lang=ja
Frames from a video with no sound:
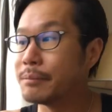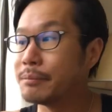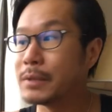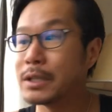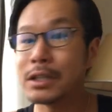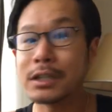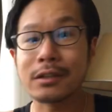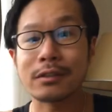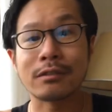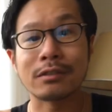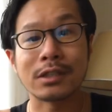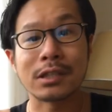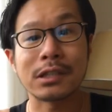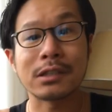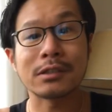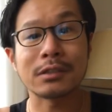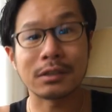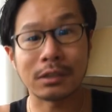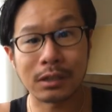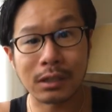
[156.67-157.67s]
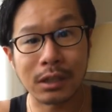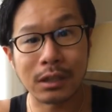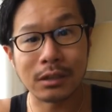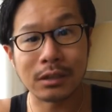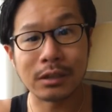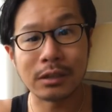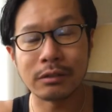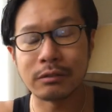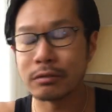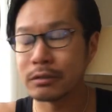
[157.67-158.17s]
見に行くチャンスだなっ
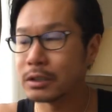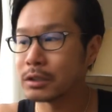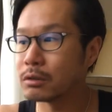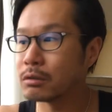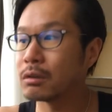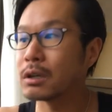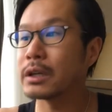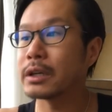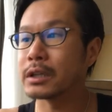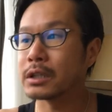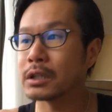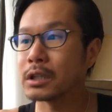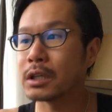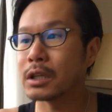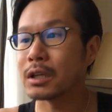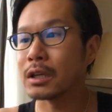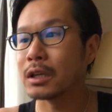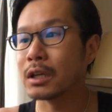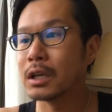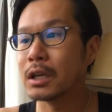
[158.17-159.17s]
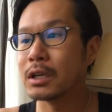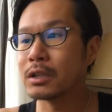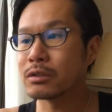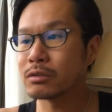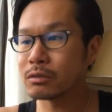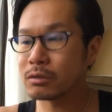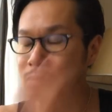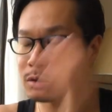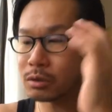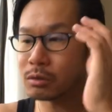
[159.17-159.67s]
ていうふうに捉えて
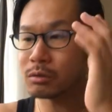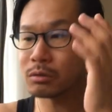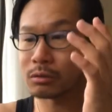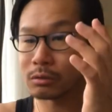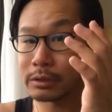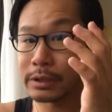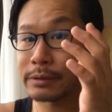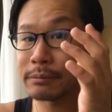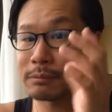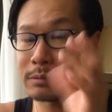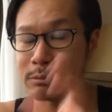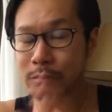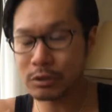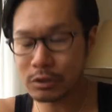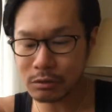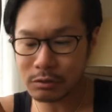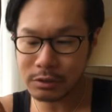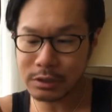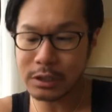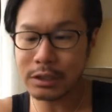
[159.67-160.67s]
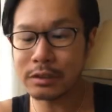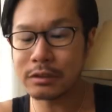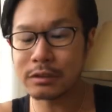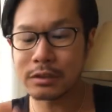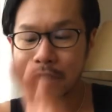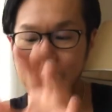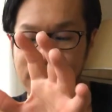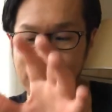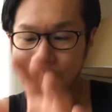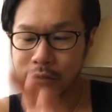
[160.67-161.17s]
ちょっと今日のねもちろん生徒
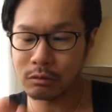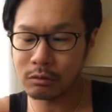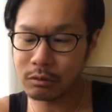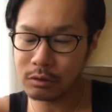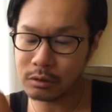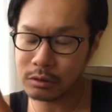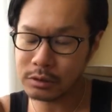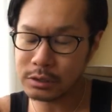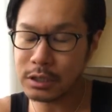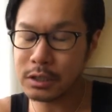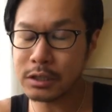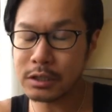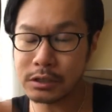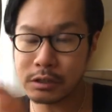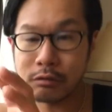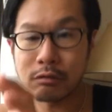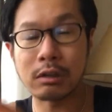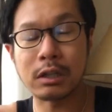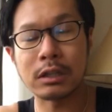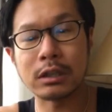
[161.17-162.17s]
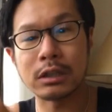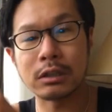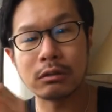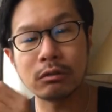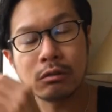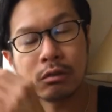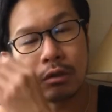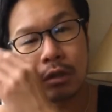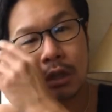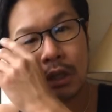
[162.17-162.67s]
さんの参加者の方
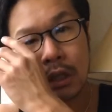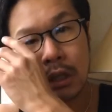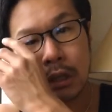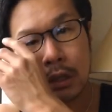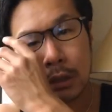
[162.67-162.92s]
の